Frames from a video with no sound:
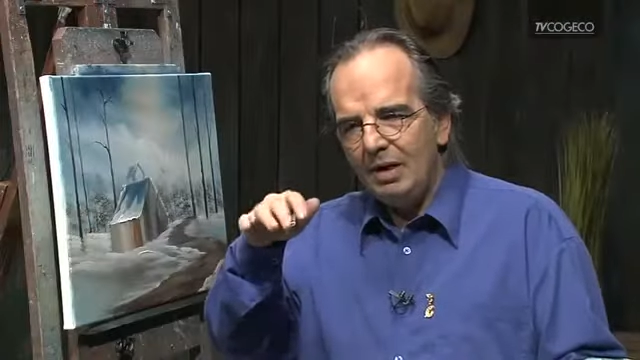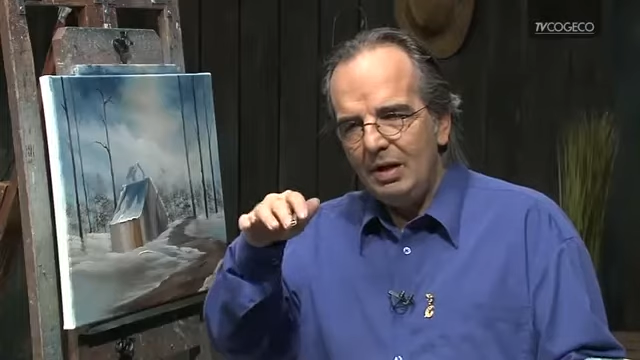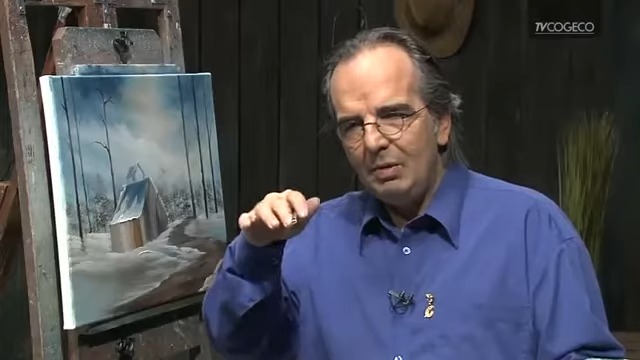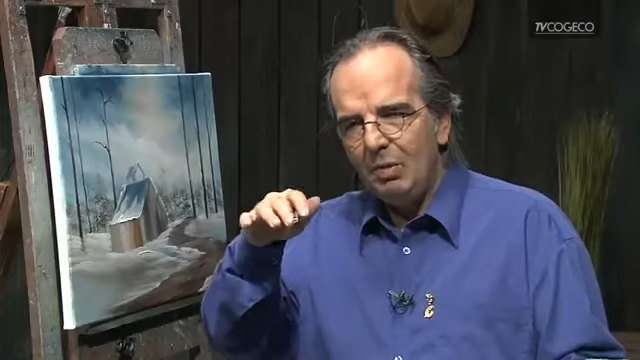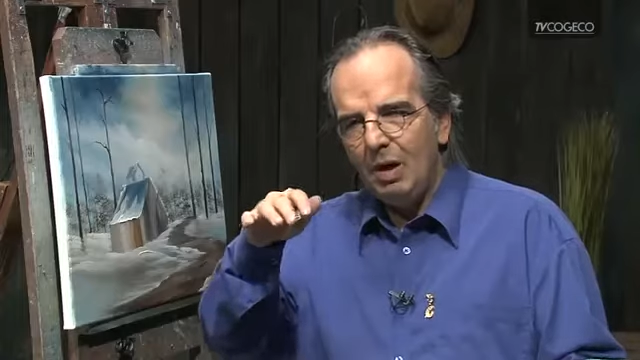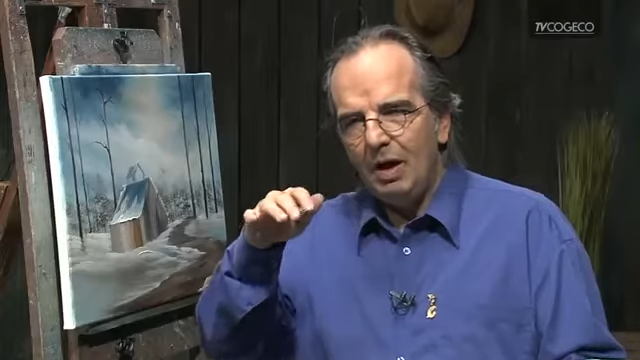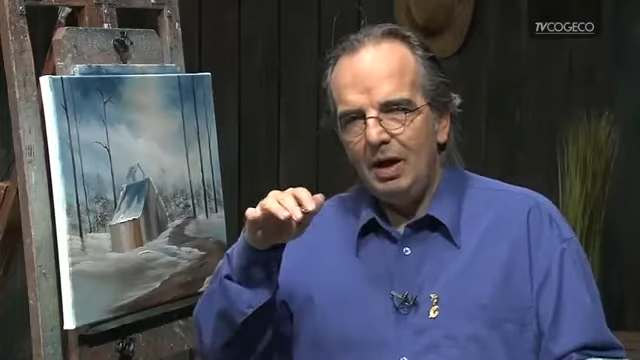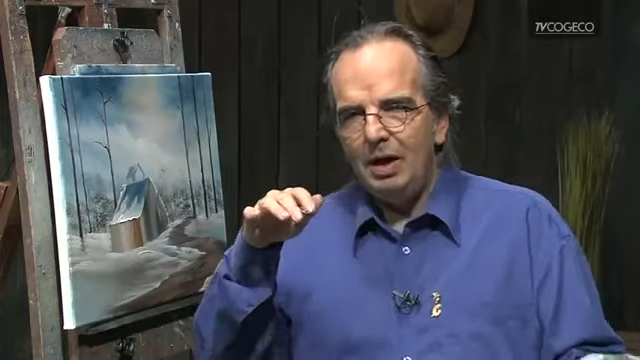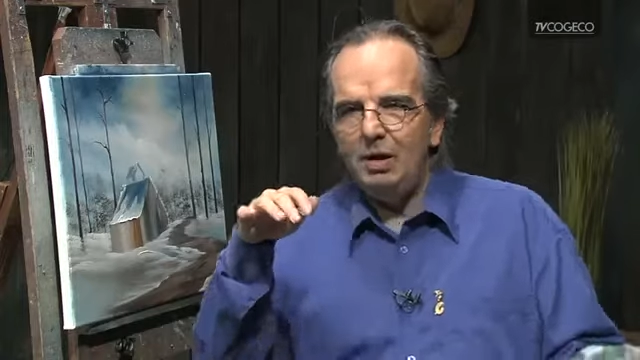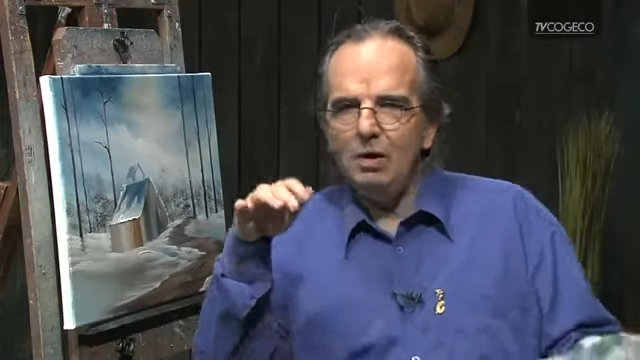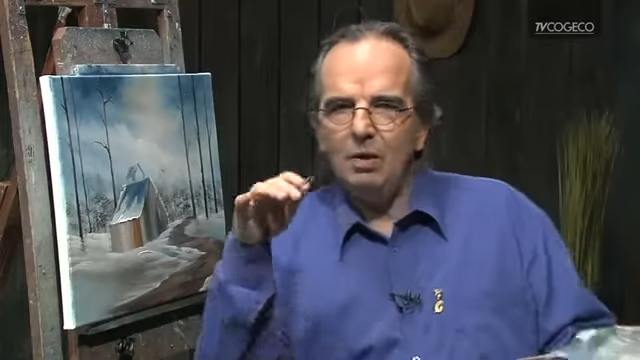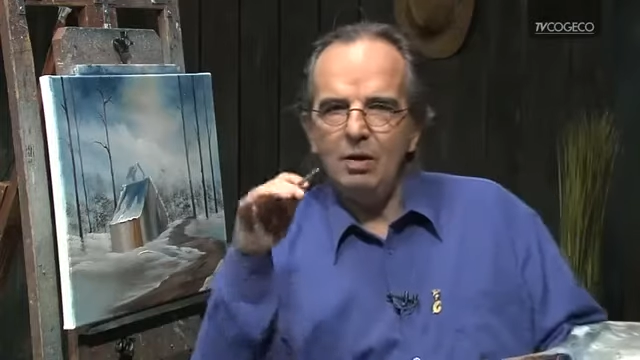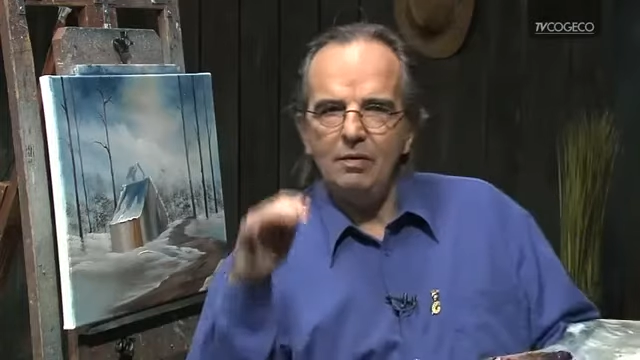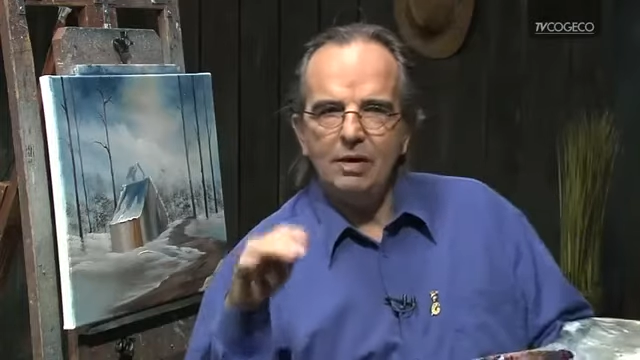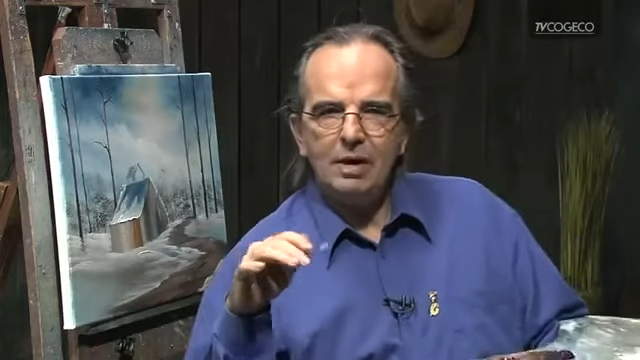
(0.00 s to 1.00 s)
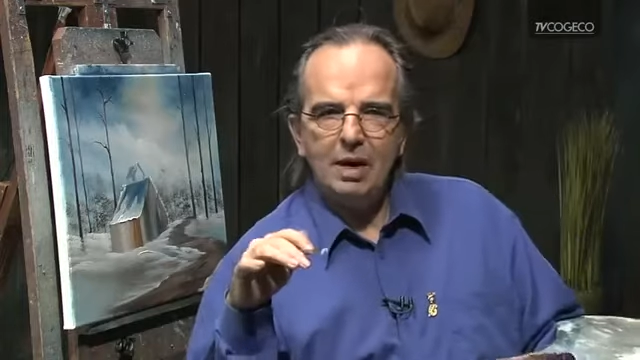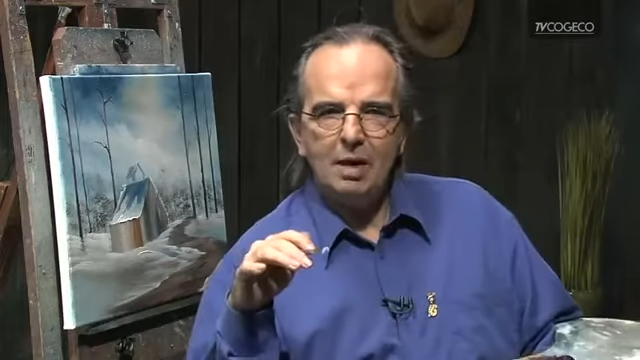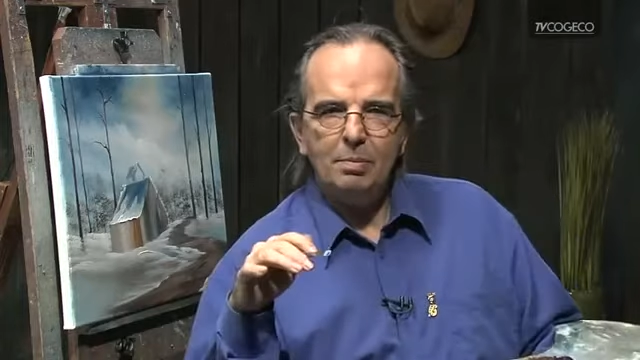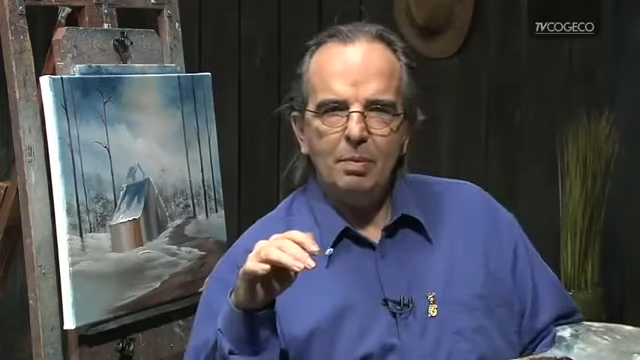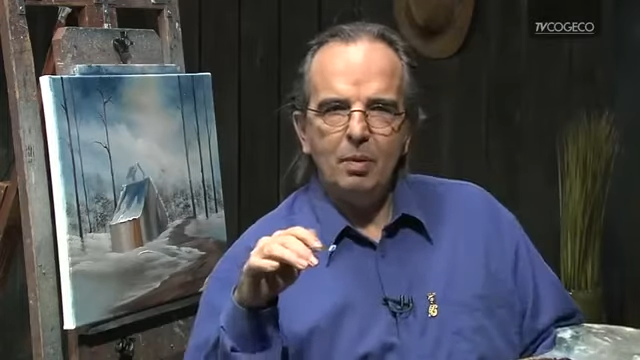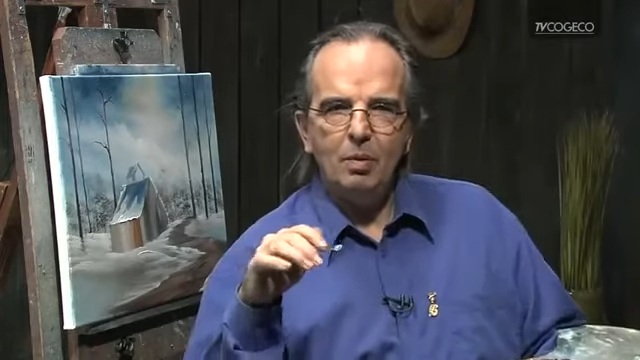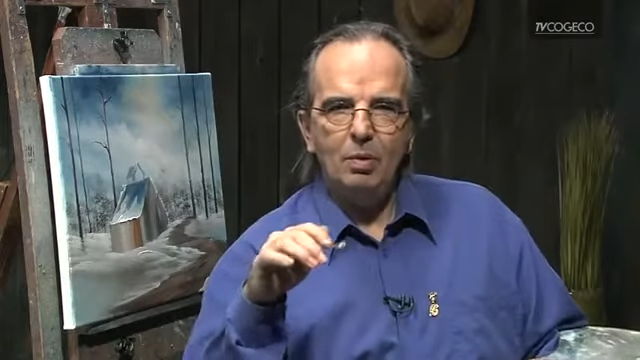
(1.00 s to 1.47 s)
les doigts et non avec
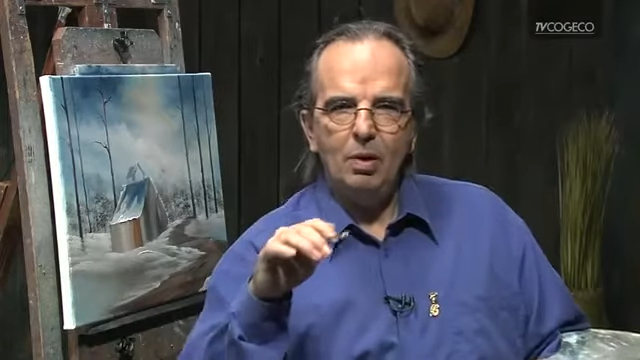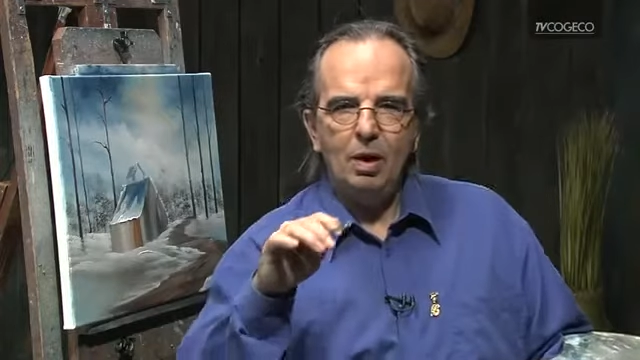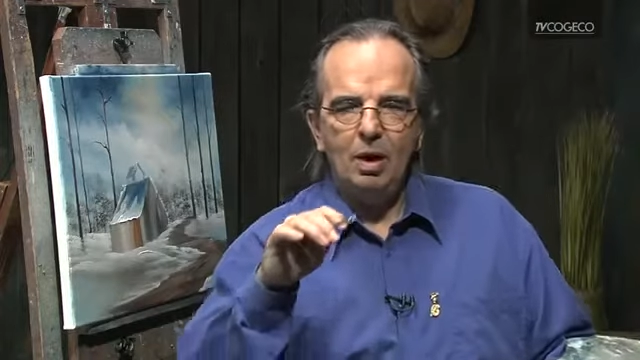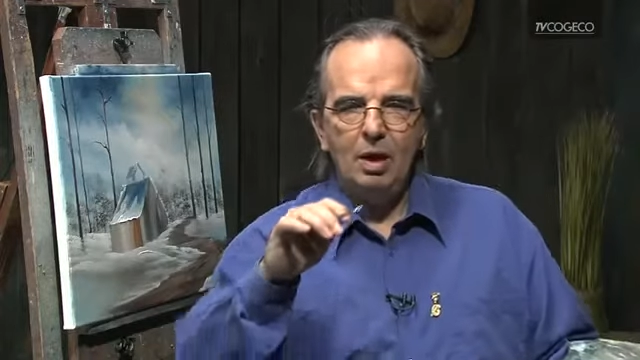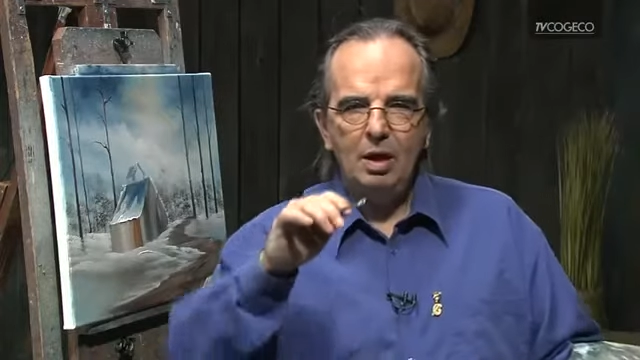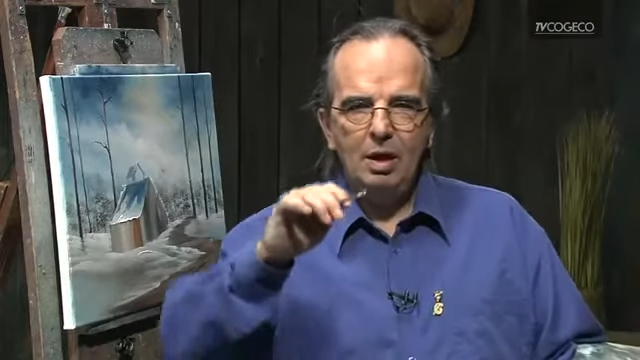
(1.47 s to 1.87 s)
l'épaule